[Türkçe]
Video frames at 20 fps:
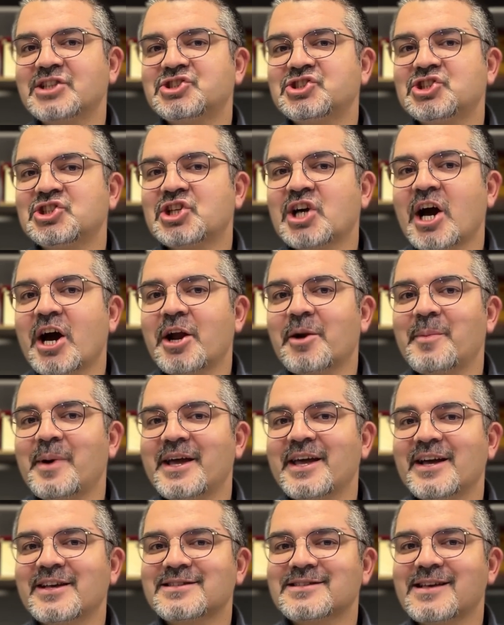çıkarma
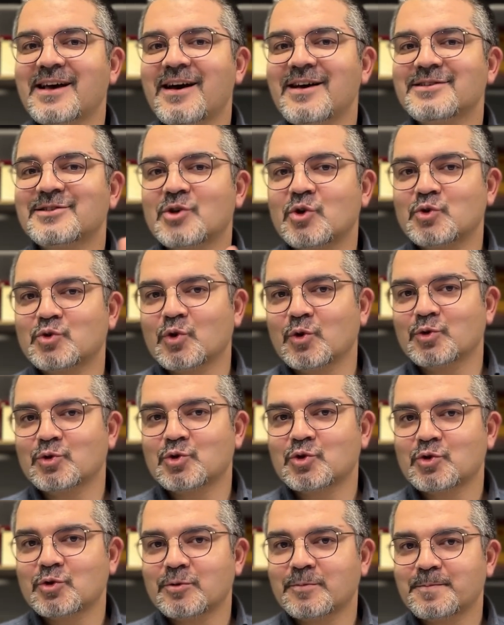yasağı söz
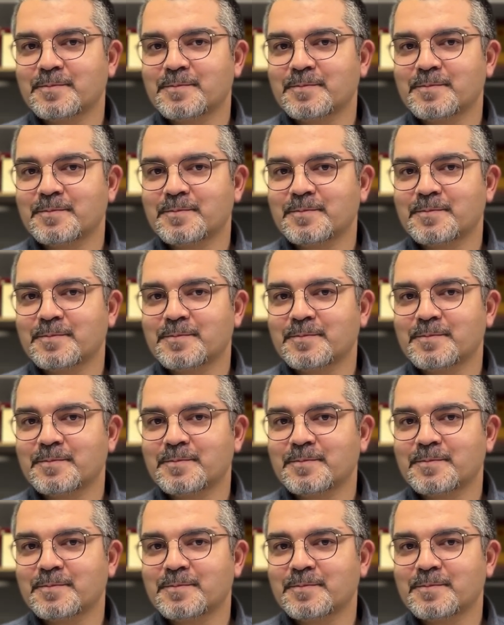konusu.